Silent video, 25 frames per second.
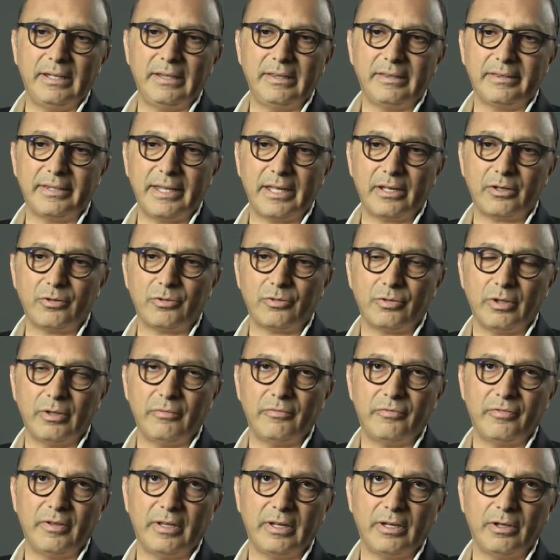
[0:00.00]
il terzo
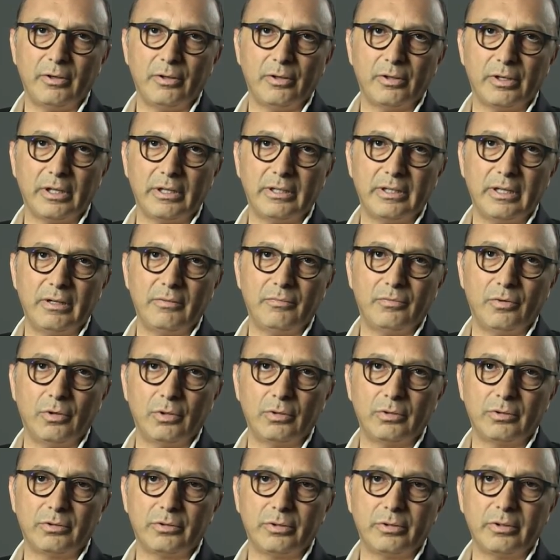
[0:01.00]
inferiore del
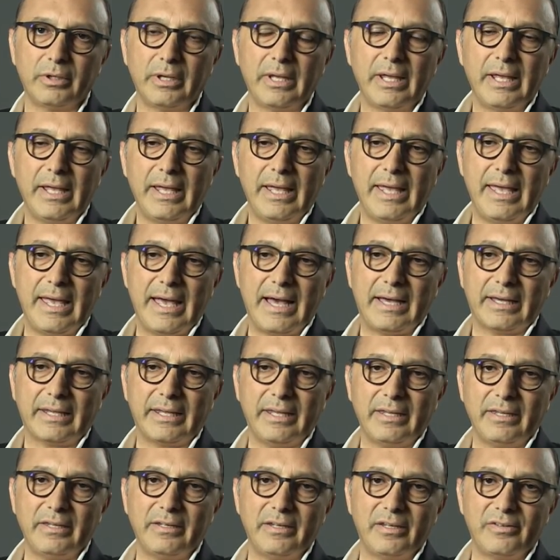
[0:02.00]
volto e
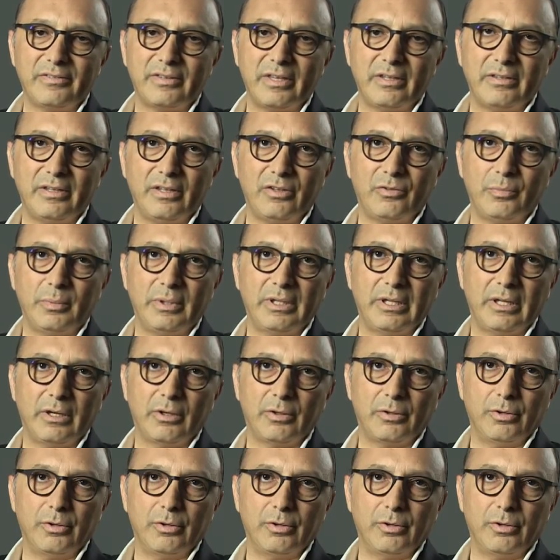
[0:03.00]
anche gli inestetismi del